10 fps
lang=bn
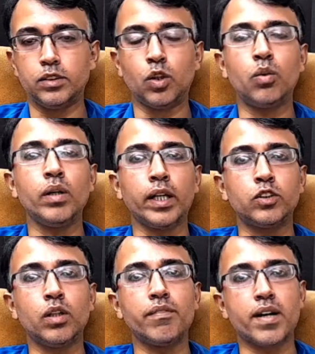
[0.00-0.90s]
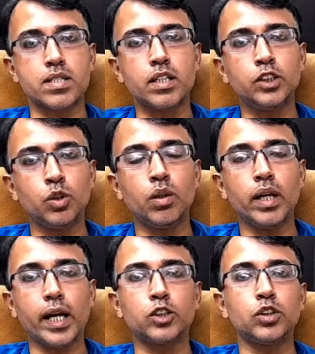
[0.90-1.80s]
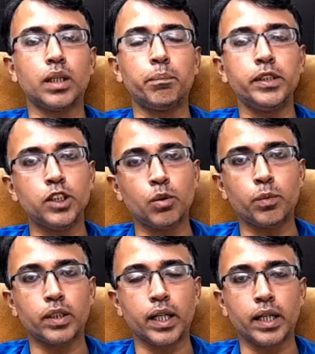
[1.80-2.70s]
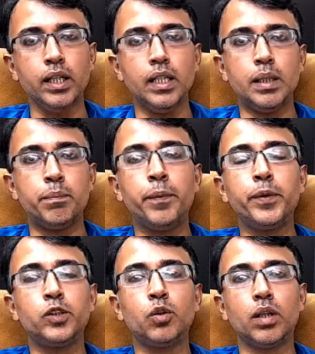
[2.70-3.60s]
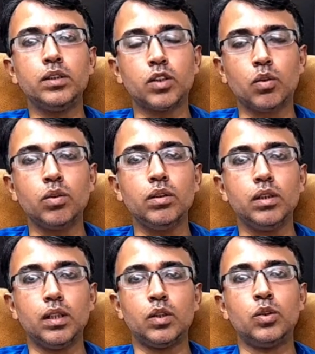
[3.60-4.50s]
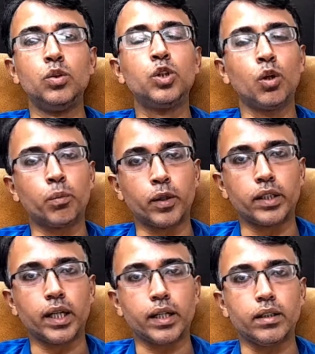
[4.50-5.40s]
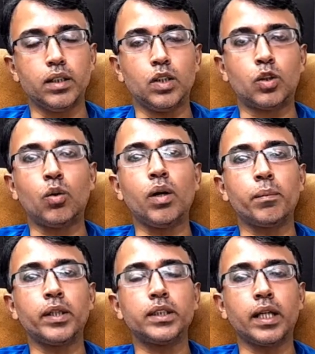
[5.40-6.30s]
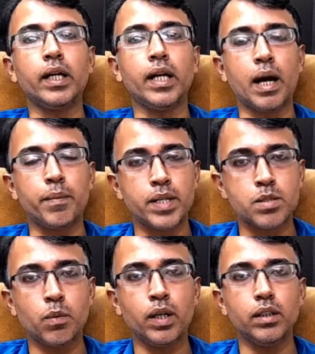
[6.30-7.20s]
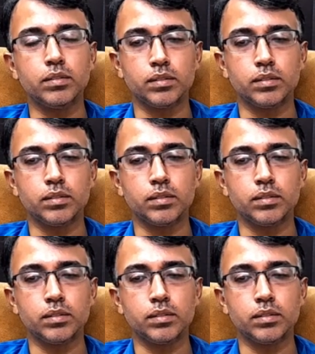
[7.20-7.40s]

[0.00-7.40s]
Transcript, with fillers: যখন একজনের ফাস্টিং সুগার একশো ছাব্বিশের ওপরে থাকে পিপি সুগার যখন দুশোর ওপরে থাকে তখন আমরা সেটাকে ডায়াবেটিস বলে